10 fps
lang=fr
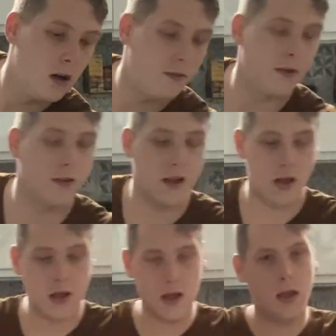viande
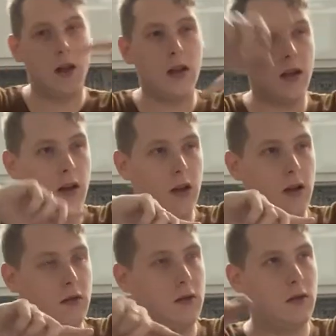hachée,
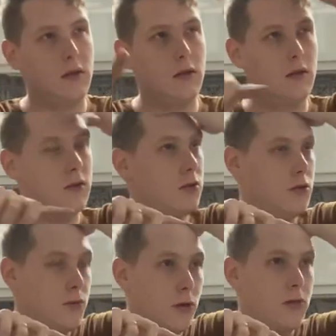
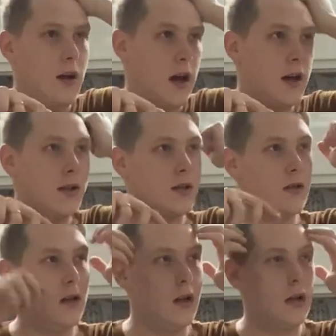du fromage,
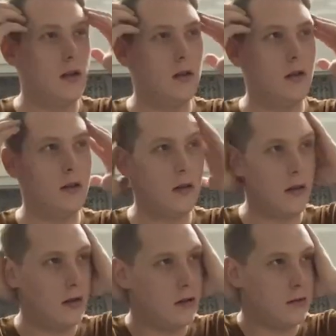
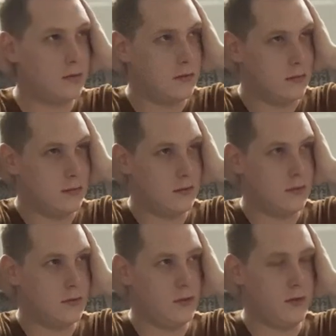
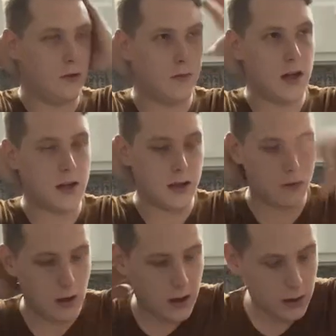du fromage et
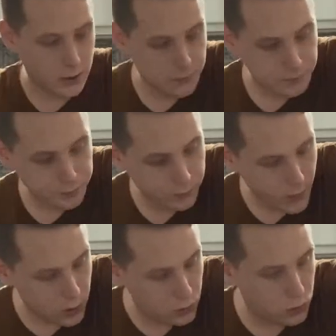du lard
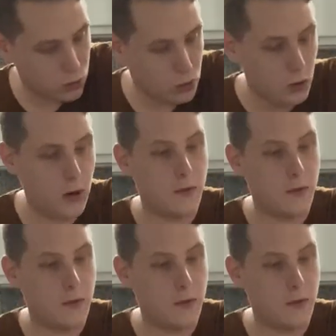tout autour.